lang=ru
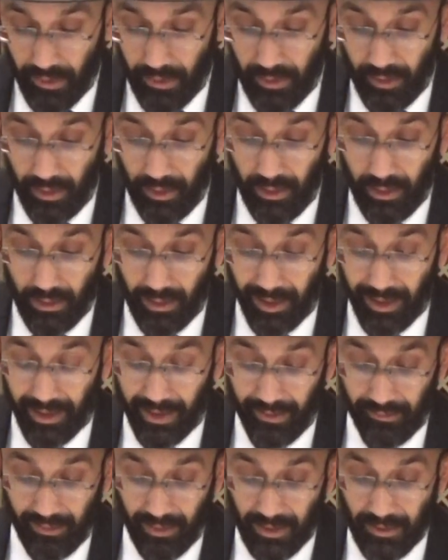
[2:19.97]
И
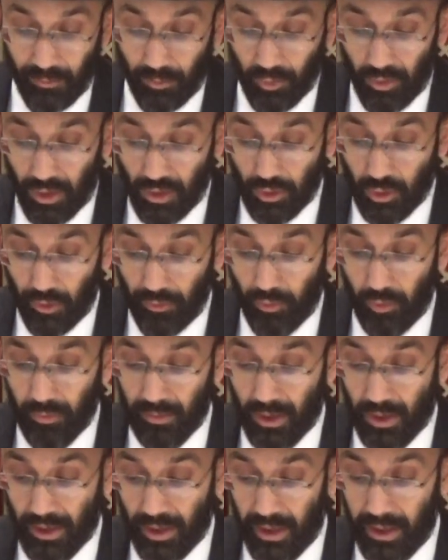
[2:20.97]
ревность мудрецов
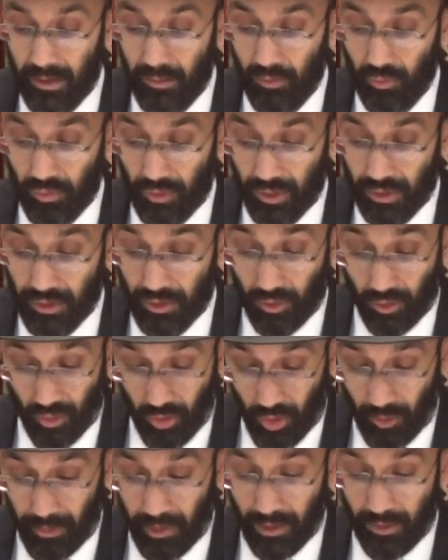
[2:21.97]
умножает мудрость. Но
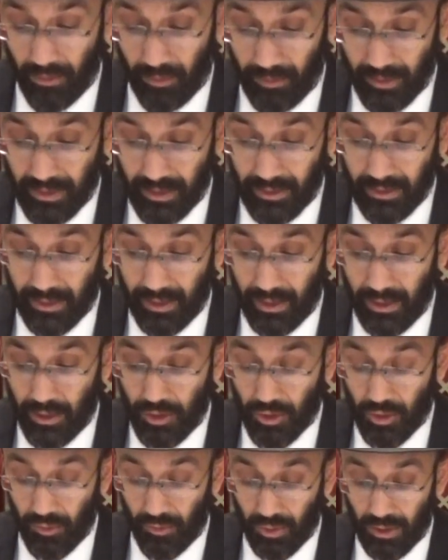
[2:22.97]
кроме этого мы сказали,
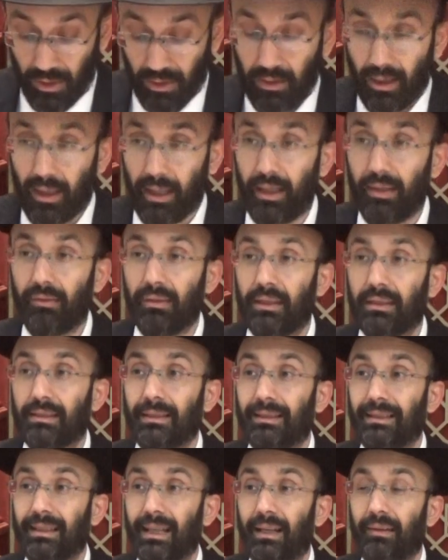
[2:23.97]
что вот эта ревность,
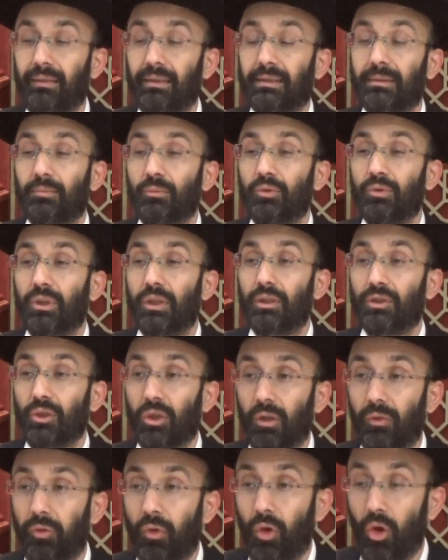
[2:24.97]
зависть
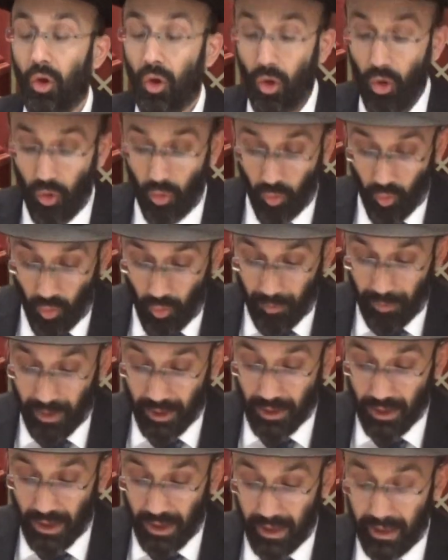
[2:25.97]
мудрецов –
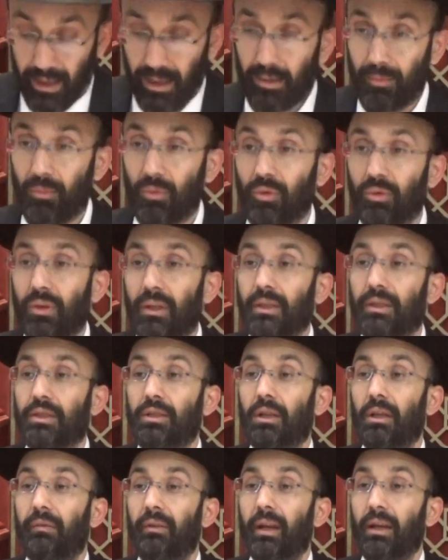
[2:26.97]
умножает мудрость.
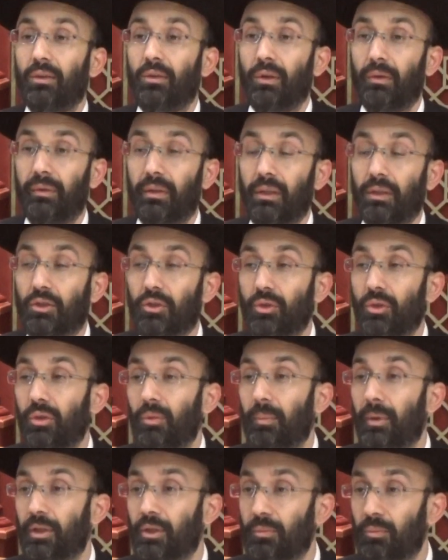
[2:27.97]
Человек, который видит, что
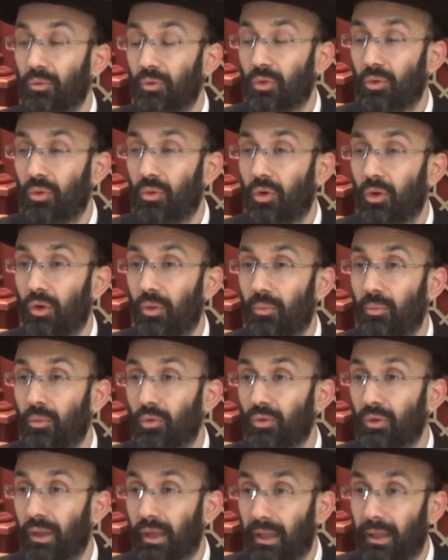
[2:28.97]
почему другой
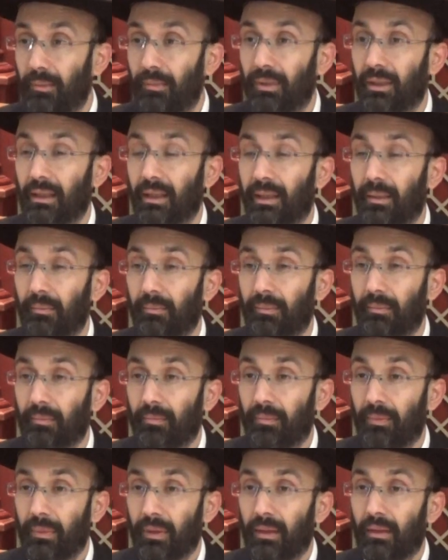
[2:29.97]
мудрее меня,
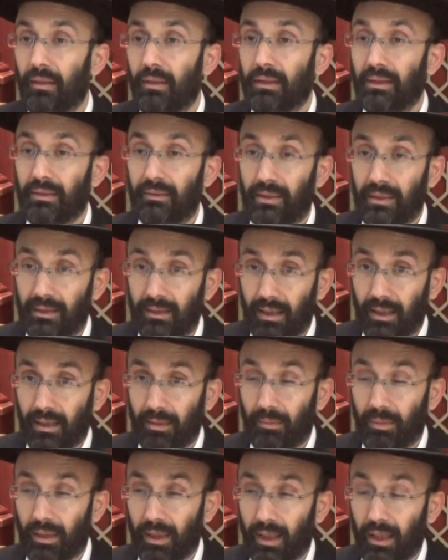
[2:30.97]
святее
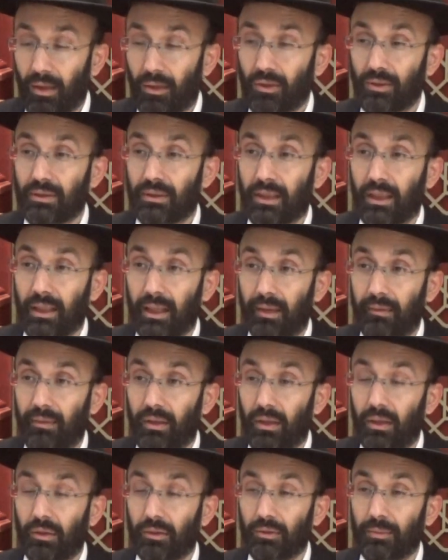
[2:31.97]
меня, он, станов...
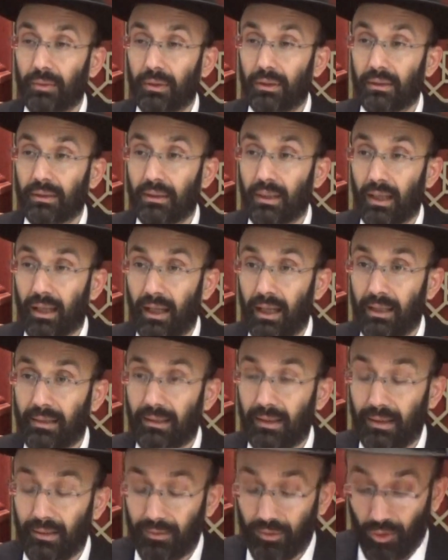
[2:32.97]
он старается
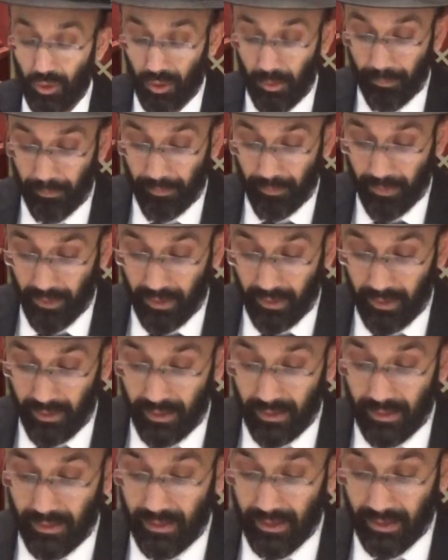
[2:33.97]
его
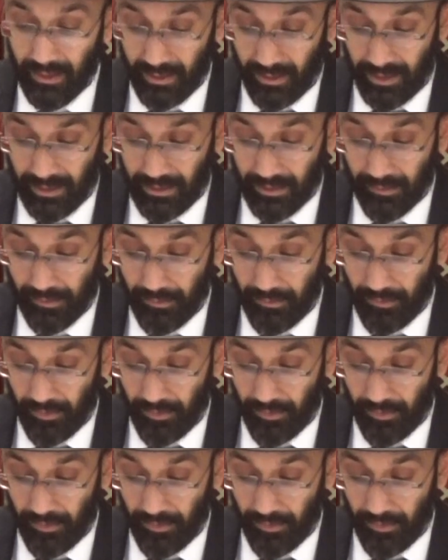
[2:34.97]
догнать.